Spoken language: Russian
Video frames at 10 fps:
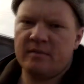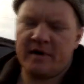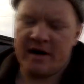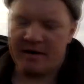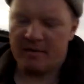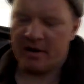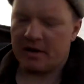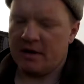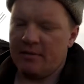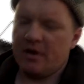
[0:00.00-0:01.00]
по крайней мере
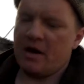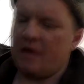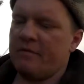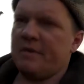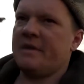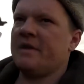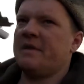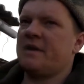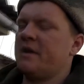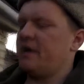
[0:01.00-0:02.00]
для меня. А вы
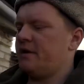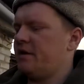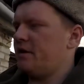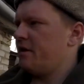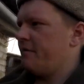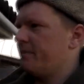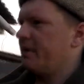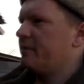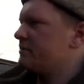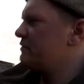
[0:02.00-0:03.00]
делайте, как хотите. Я вам
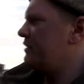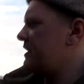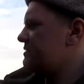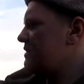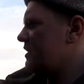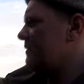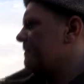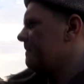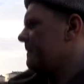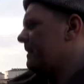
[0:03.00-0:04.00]
даю свой размер
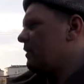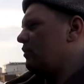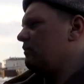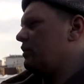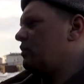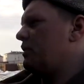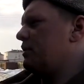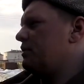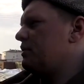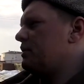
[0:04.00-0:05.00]
он
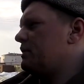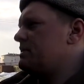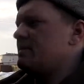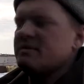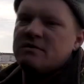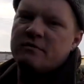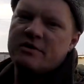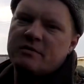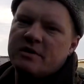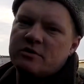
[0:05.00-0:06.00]
выходит
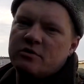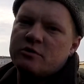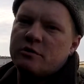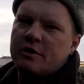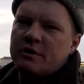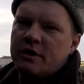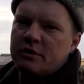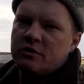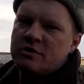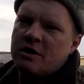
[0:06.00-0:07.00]
78 э, на 143.
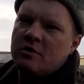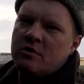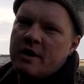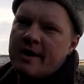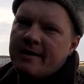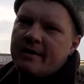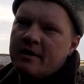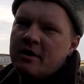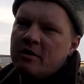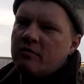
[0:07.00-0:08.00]
То есть округляете
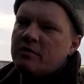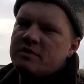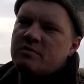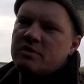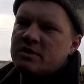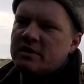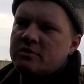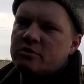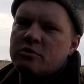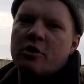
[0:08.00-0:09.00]
80 на
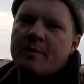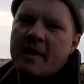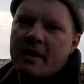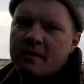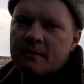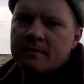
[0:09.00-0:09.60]
145.